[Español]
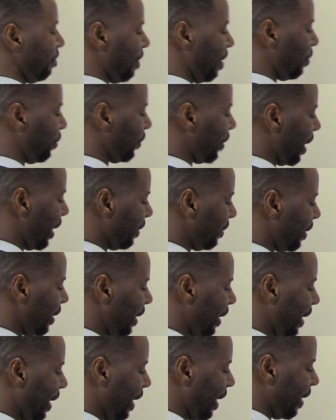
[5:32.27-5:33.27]
Vamos a
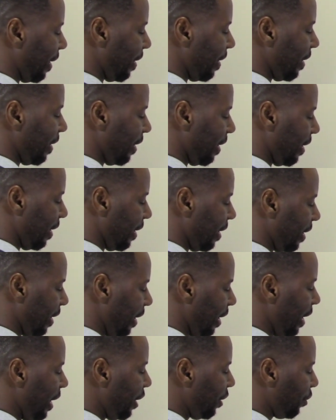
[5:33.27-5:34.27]
decir que
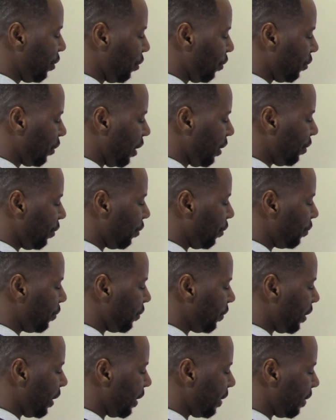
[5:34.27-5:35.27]
litros
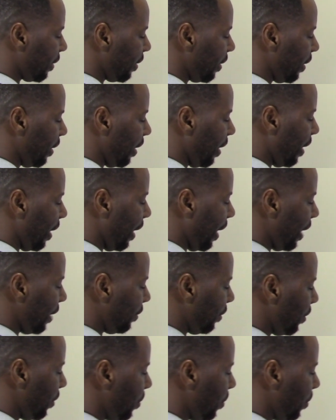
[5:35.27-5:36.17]
entonces es